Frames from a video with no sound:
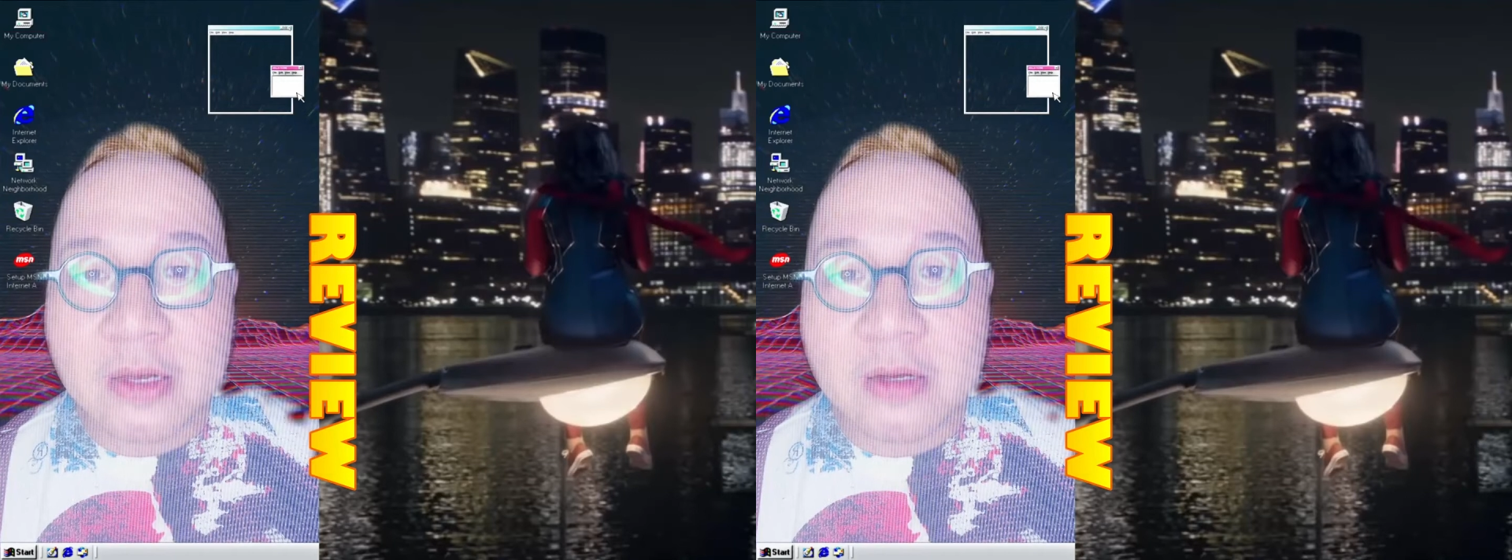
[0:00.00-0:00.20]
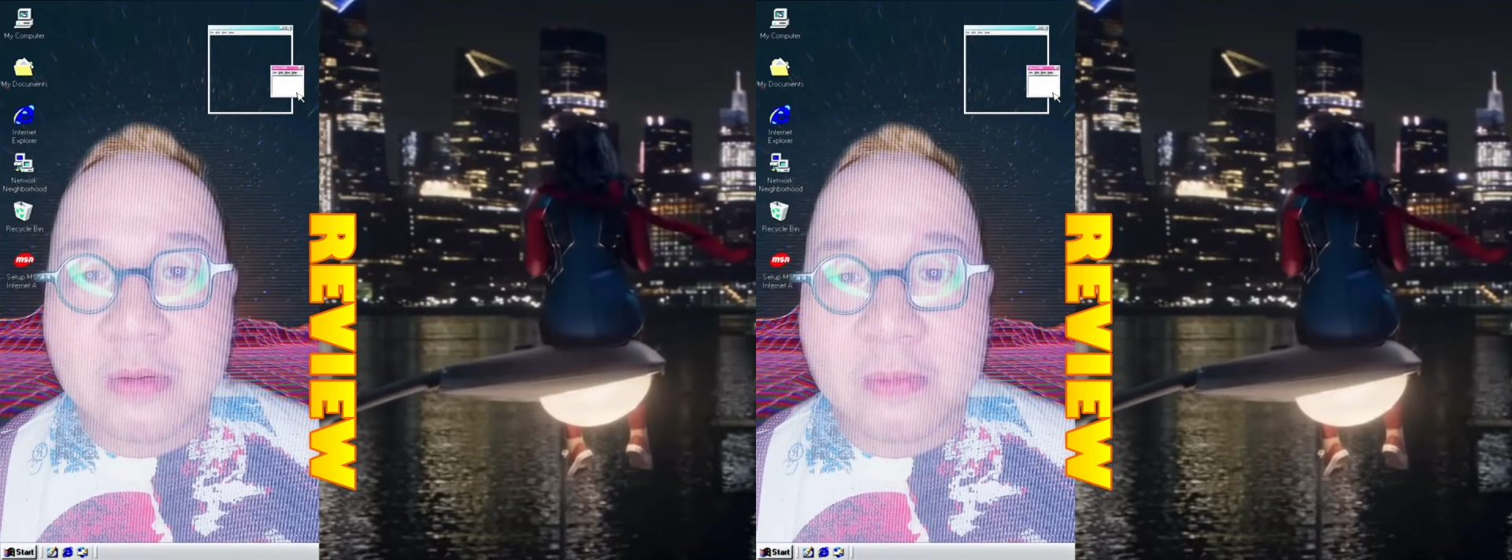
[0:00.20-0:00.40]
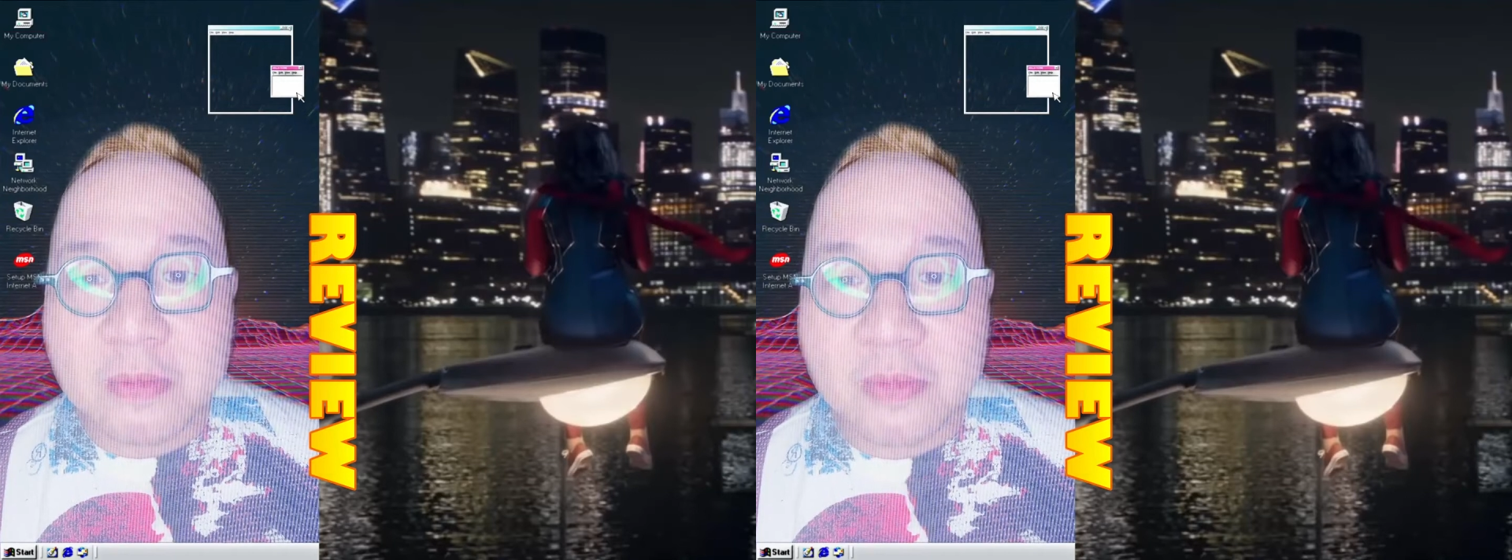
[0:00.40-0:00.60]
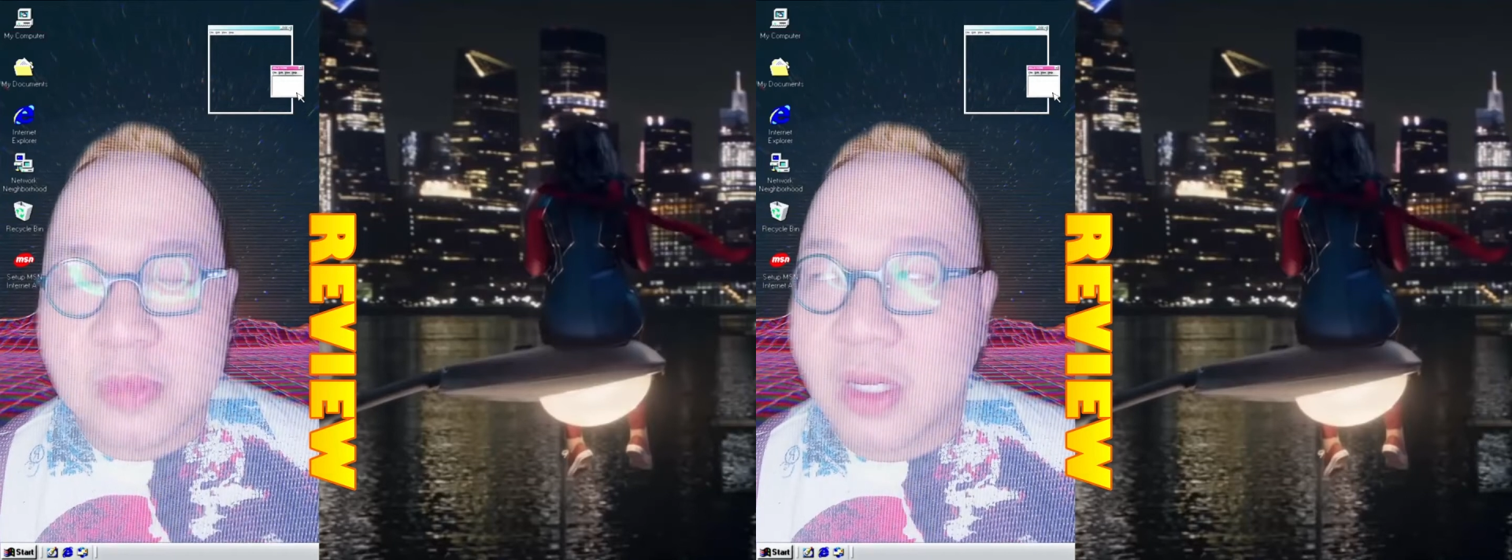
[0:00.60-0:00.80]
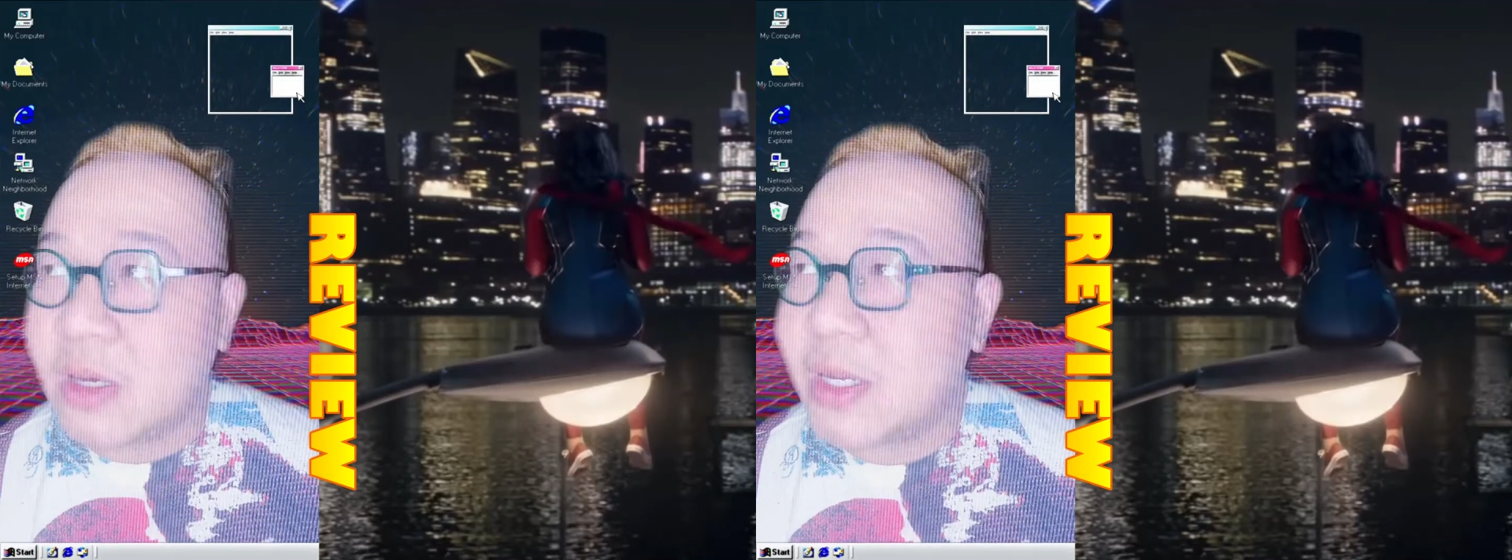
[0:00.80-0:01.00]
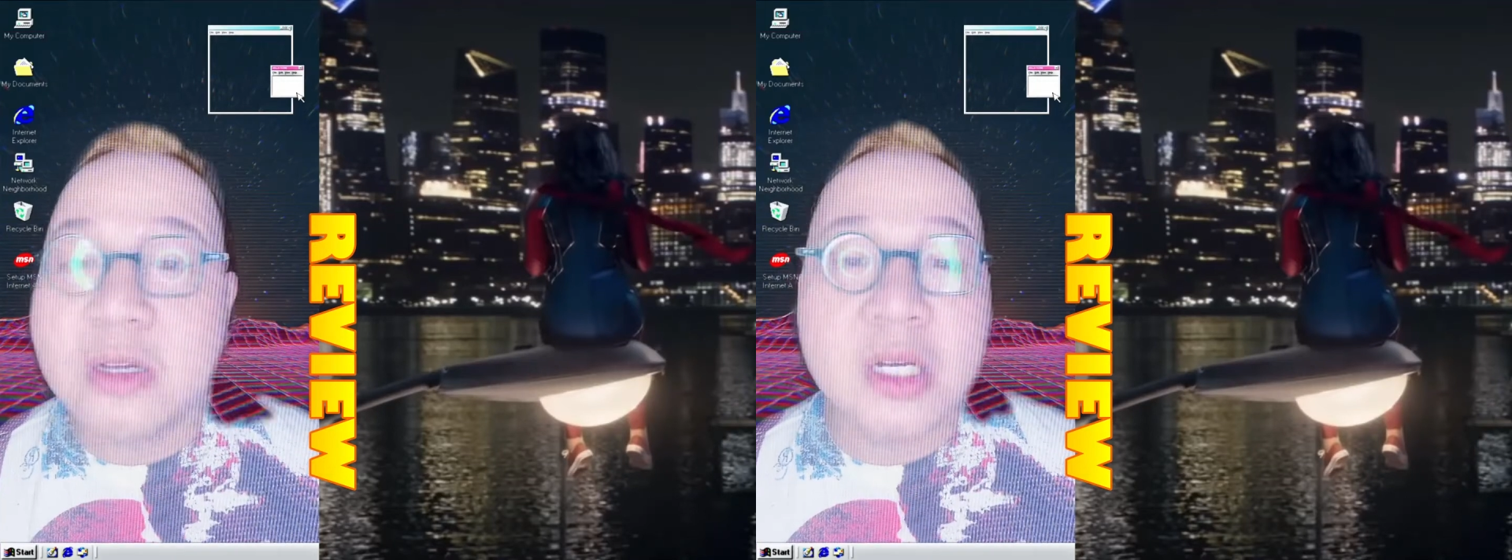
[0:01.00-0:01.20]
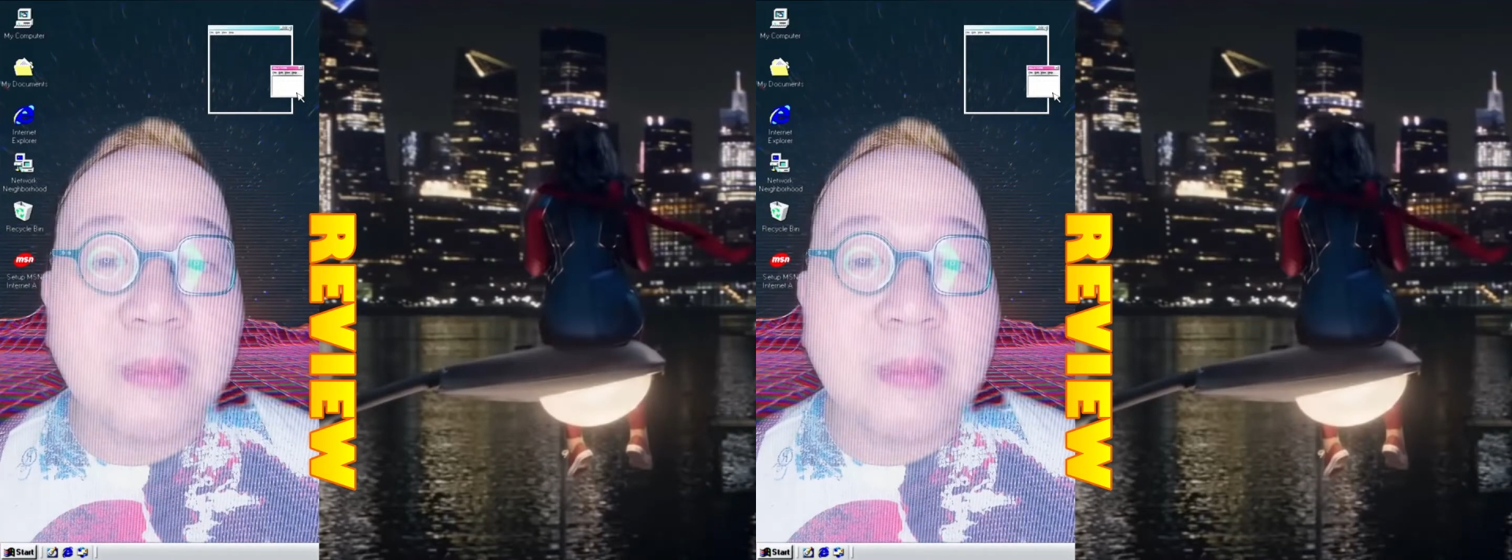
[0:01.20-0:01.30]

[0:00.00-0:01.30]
từ từ hình như người